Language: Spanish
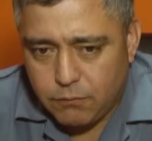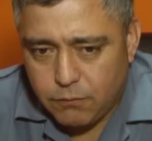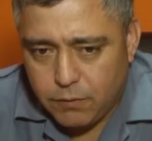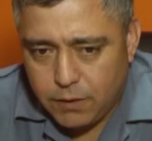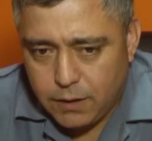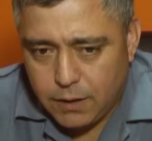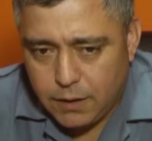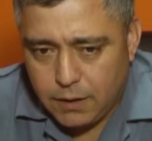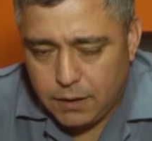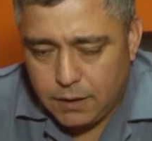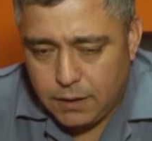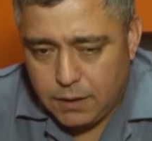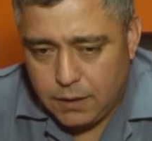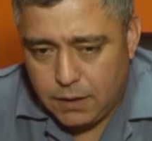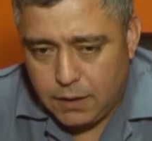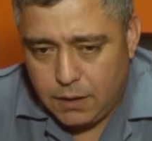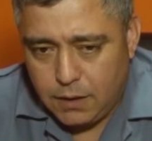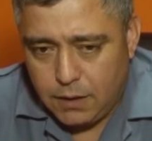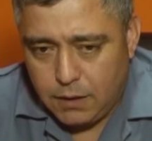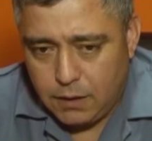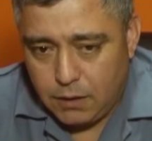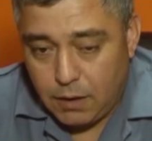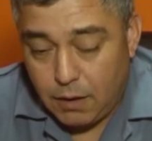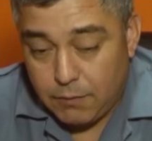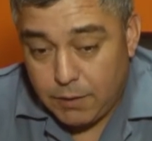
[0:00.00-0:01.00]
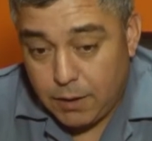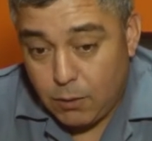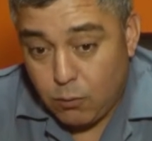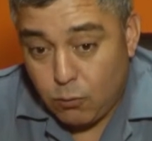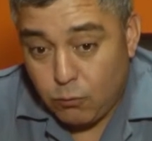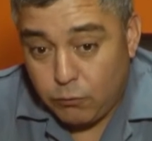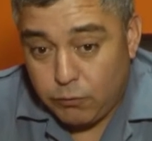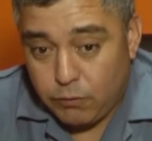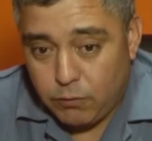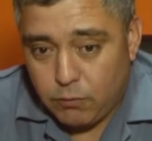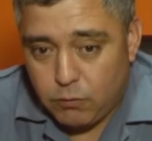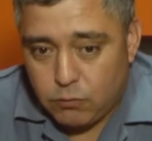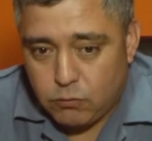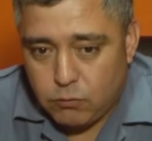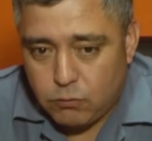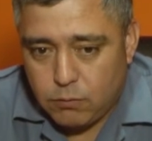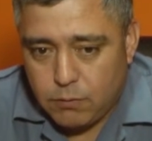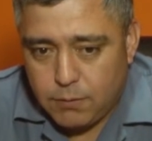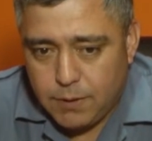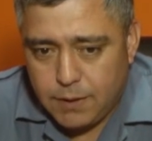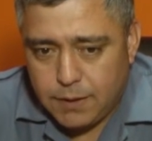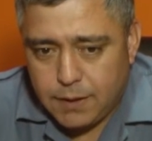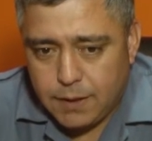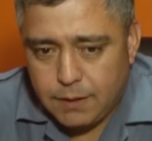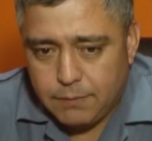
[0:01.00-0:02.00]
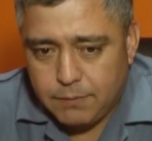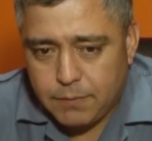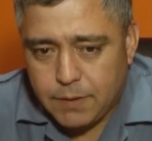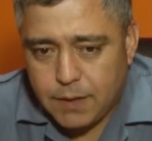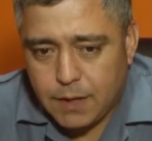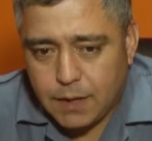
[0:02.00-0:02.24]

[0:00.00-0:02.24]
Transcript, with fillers: fue que habría ocurrido en su vivienda,